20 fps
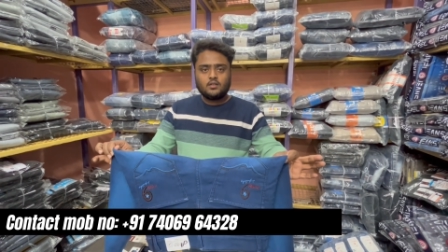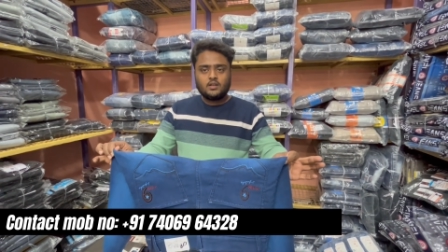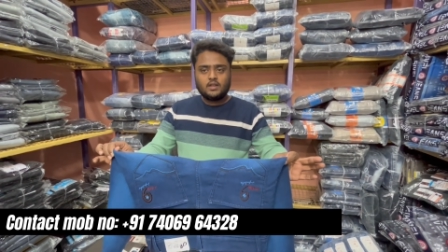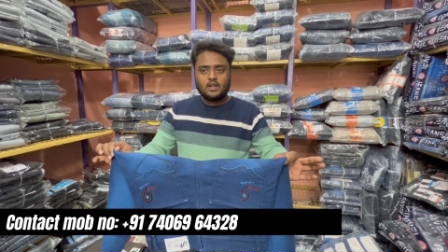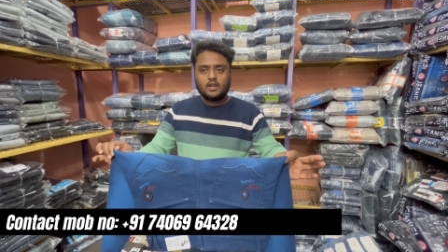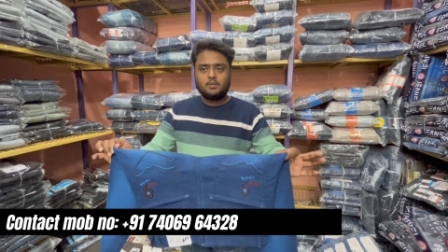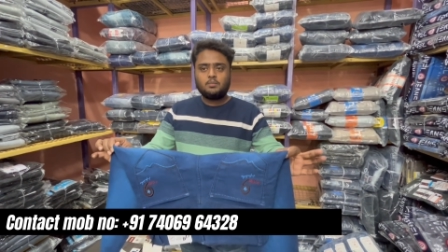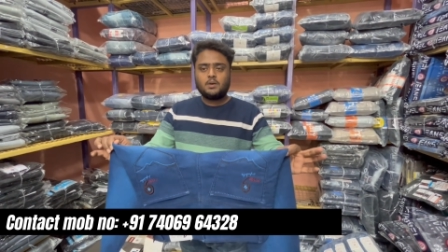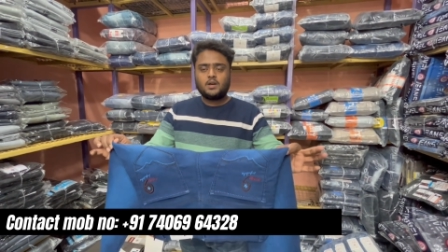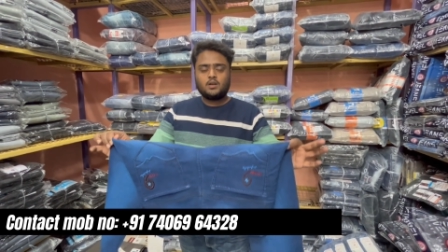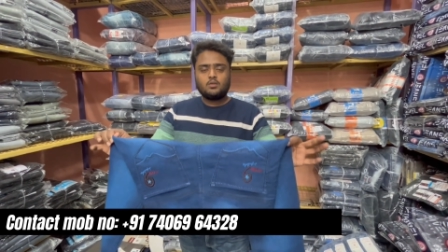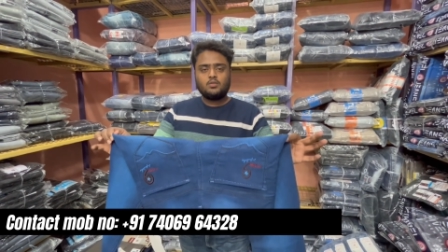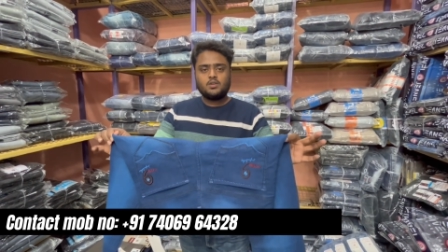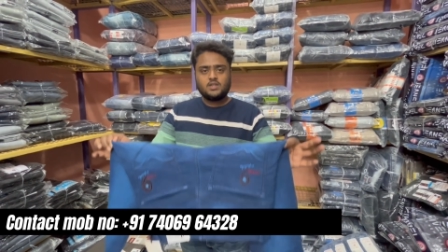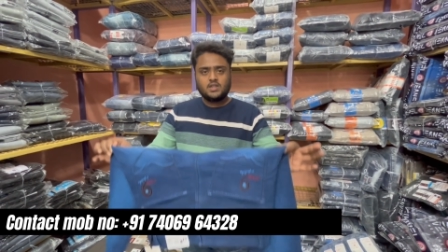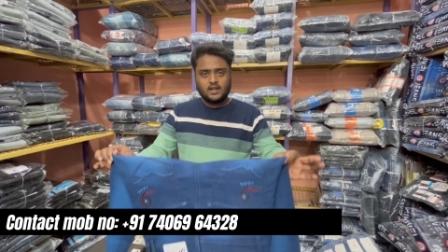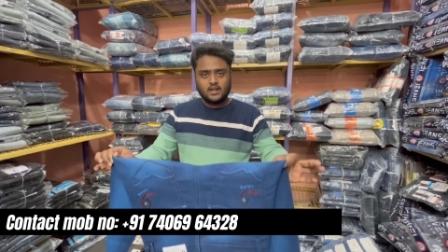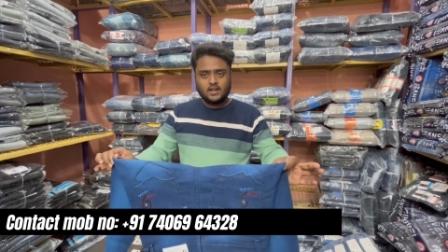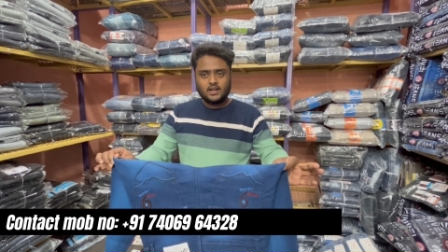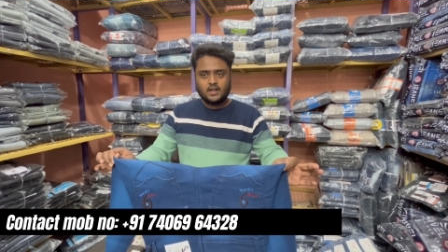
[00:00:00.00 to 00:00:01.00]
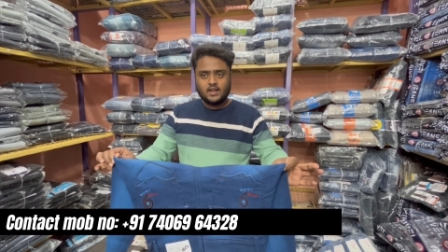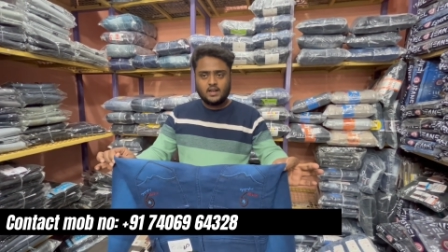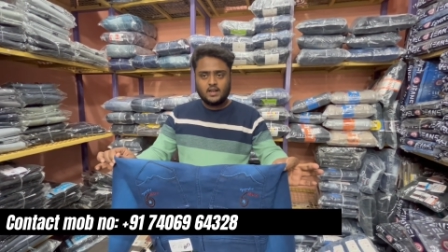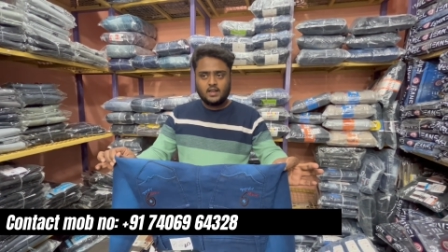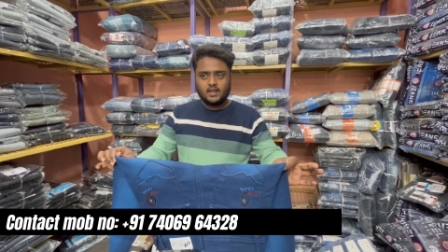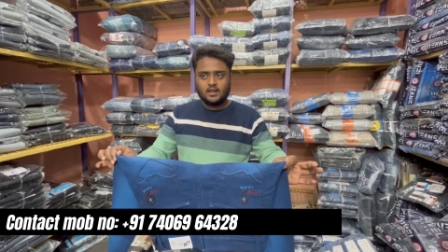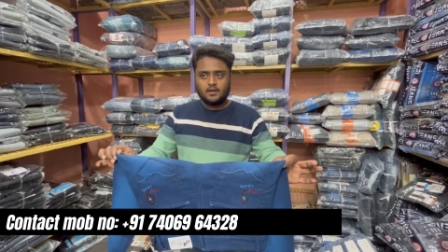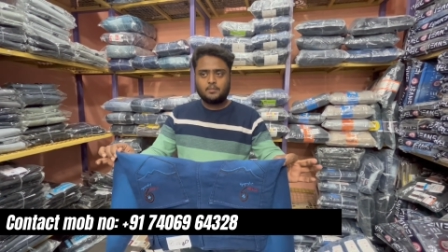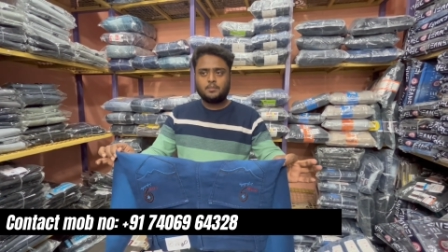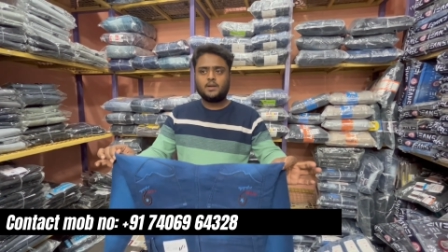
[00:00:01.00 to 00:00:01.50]
एक बार विजिट करिए
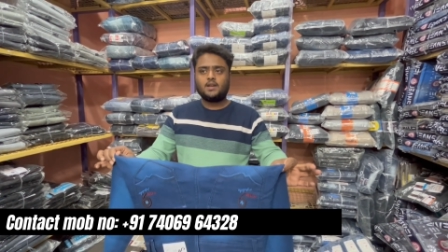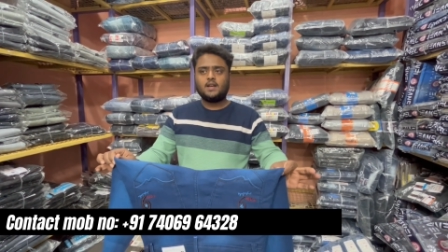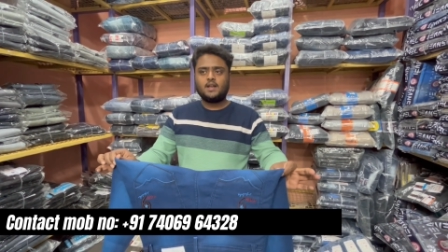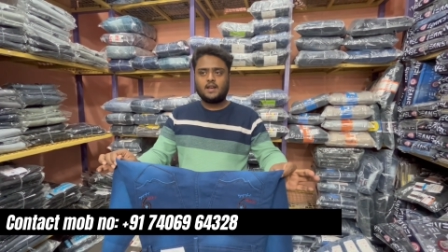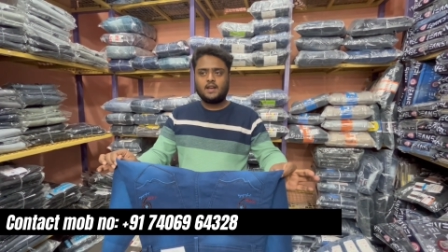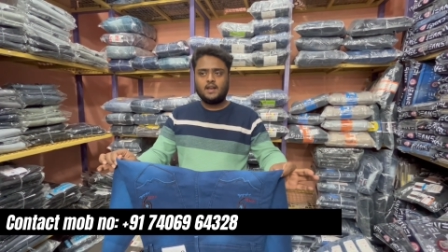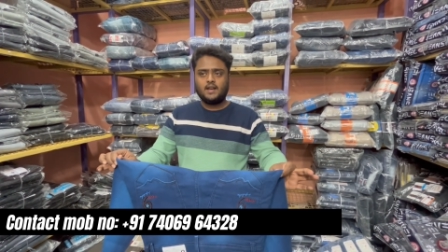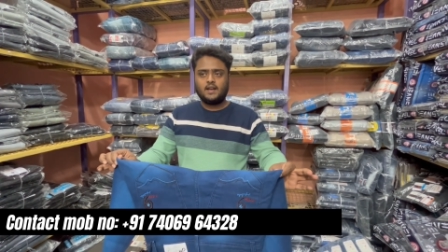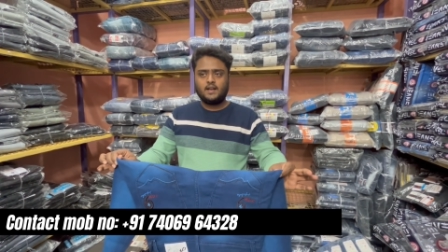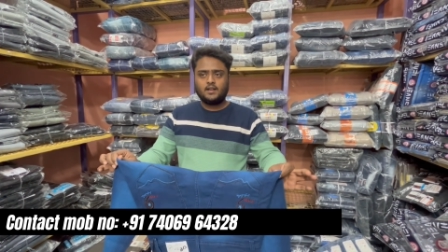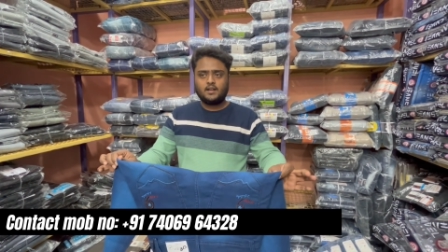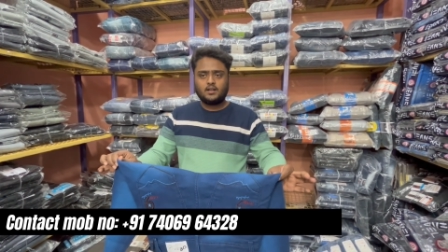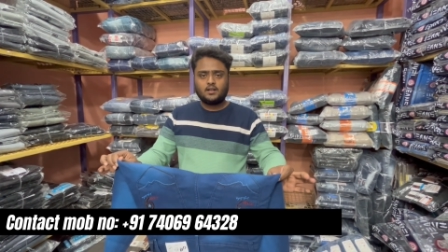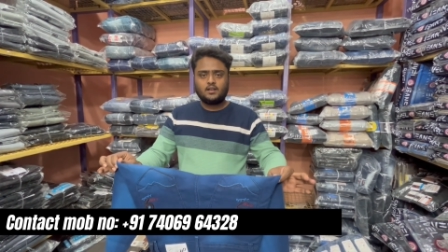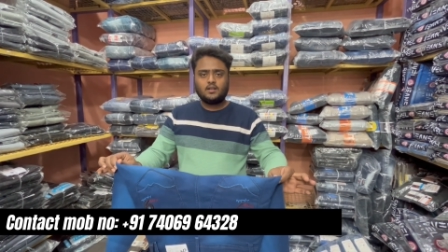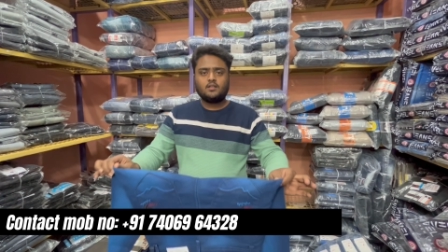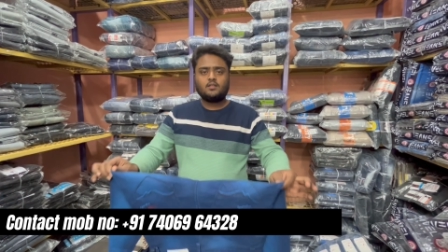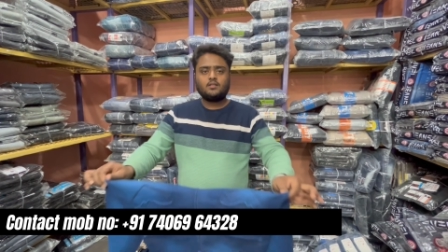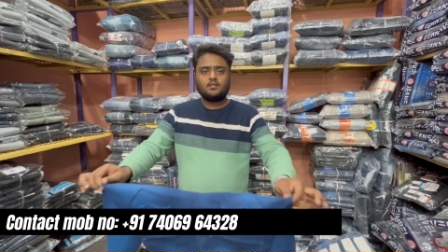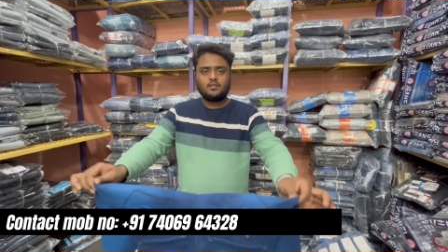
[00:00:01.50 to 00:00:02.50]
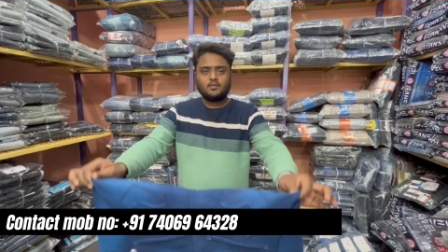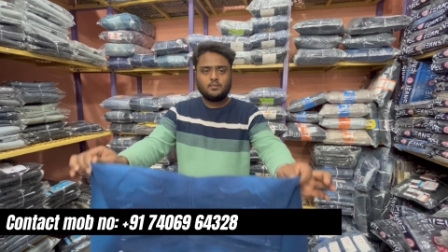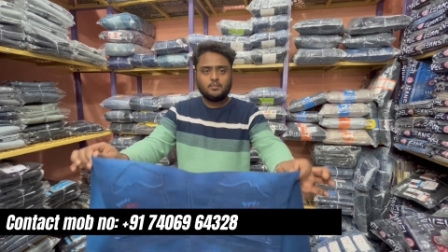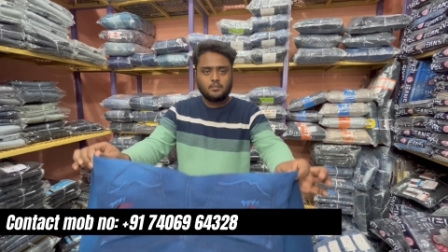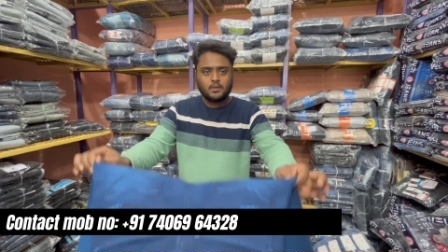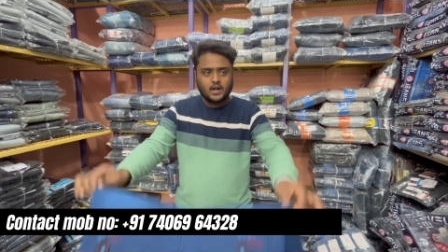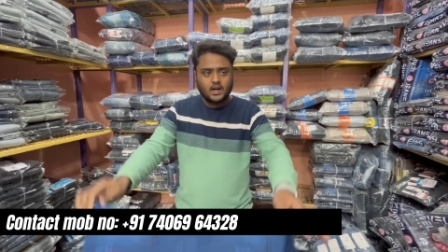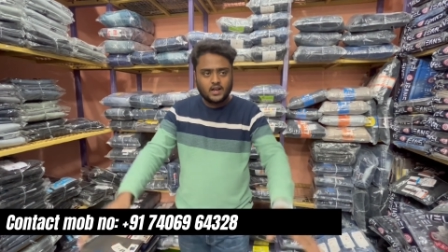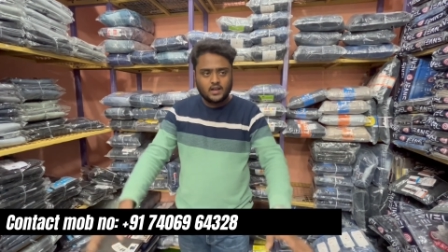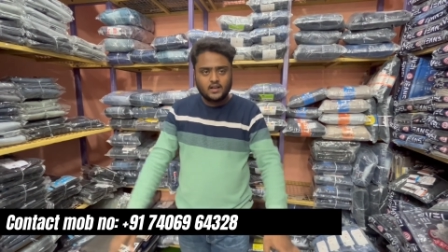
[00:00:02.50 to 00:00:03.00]
अपना रेट
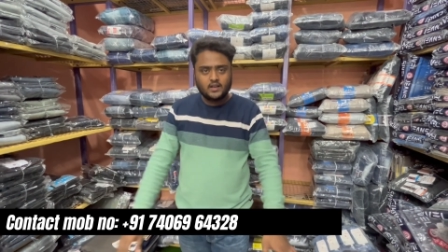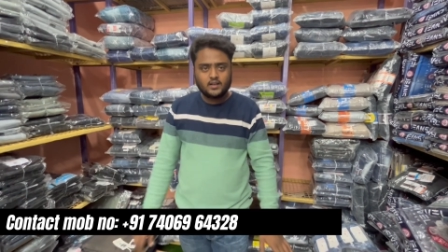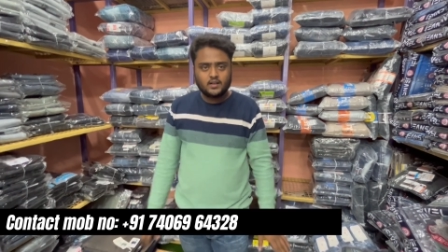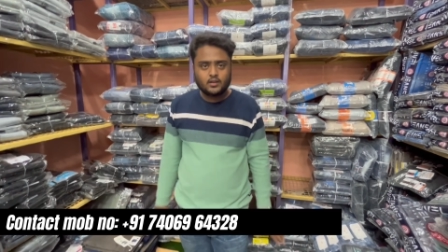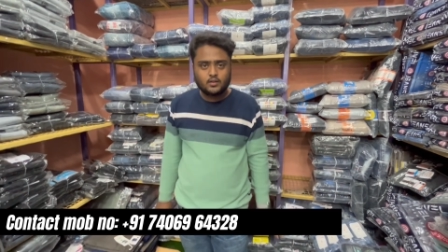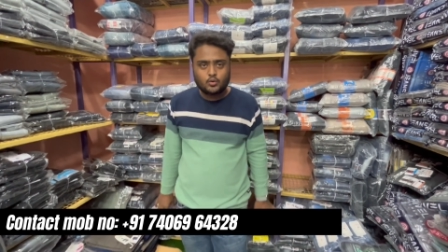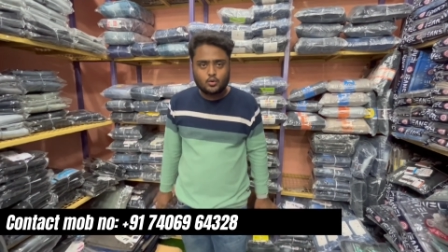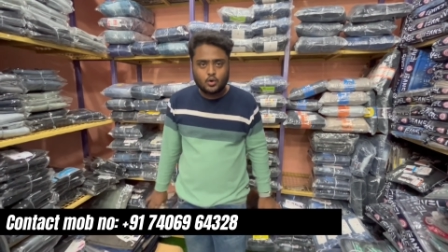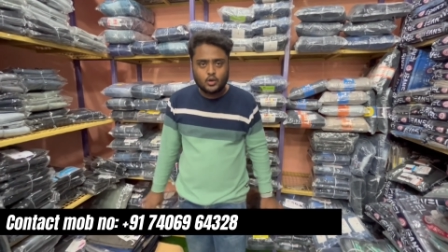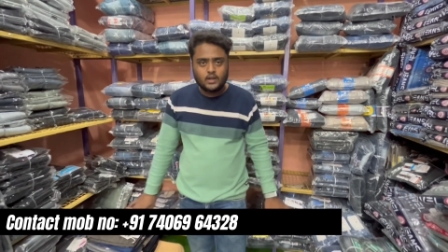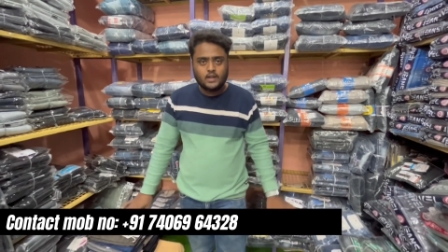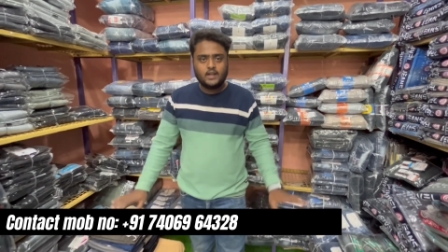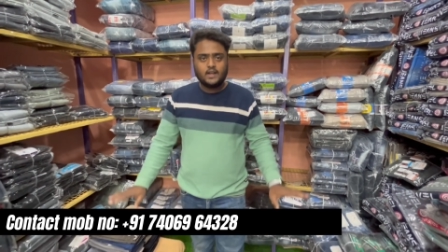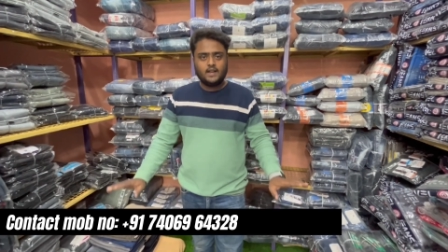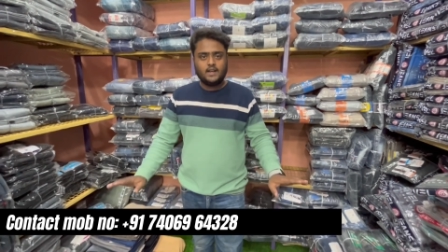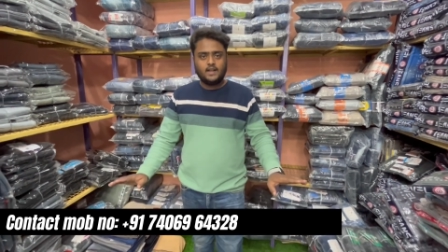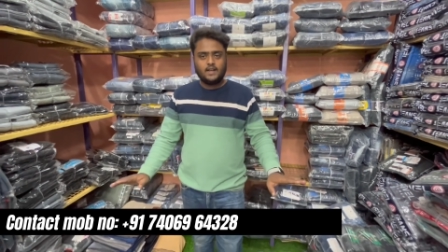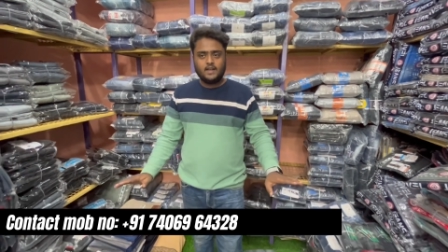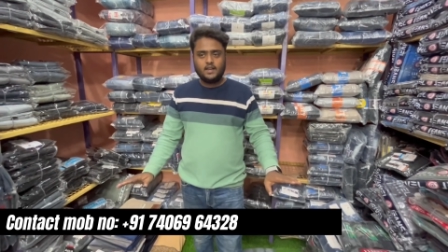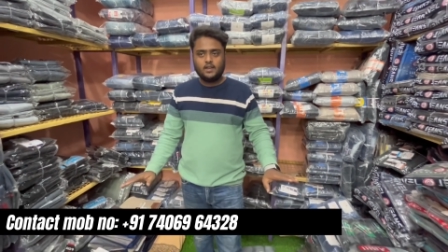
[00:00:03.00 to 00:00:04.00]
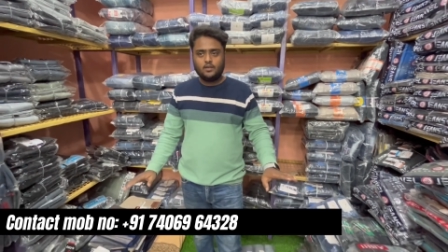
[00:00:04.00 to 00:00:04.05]
माल क्वांटिटी